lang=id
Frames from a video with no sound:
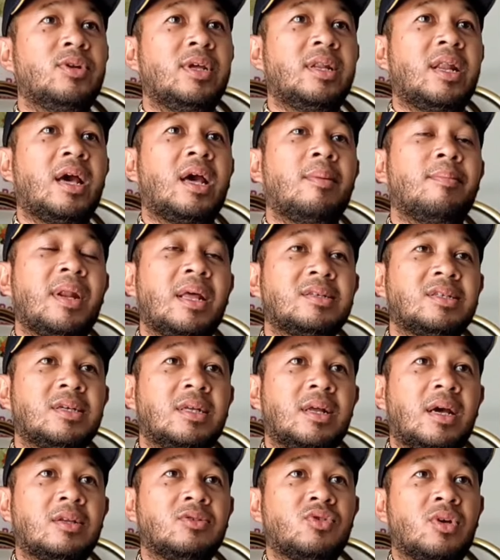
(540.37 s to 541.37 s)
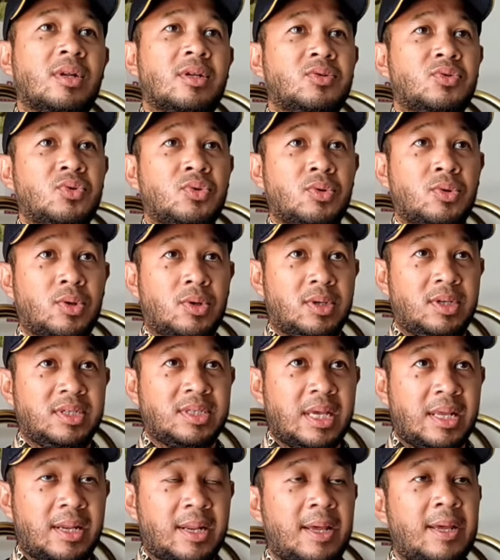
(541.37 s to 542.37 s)
kemudian akan melaksanakan sholat zuhur di
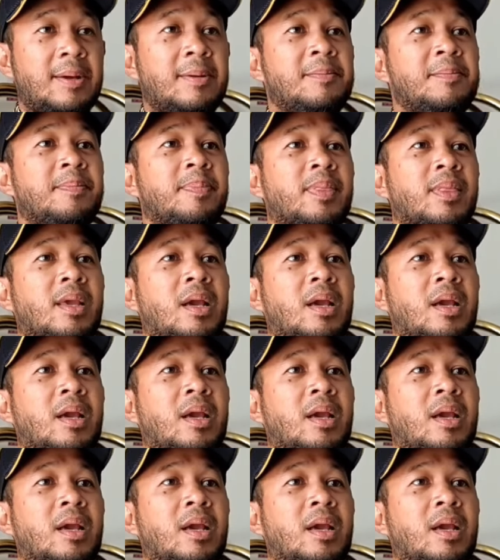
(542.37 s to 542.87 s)
sana,